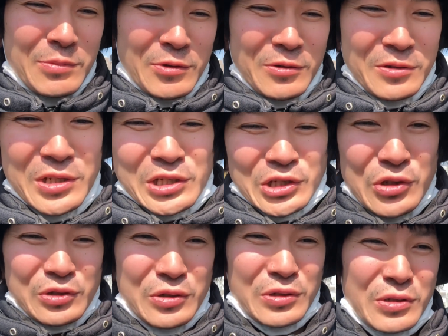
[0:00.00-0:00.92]
ム地
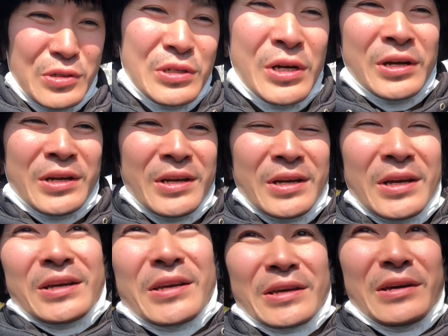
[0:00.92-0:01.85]
球
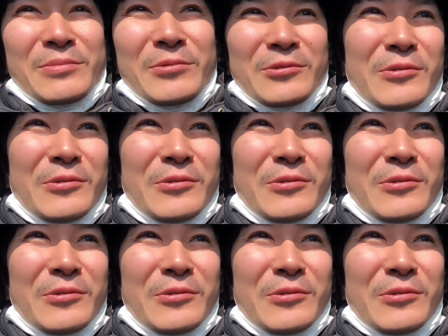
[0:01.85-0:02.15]
ゲーム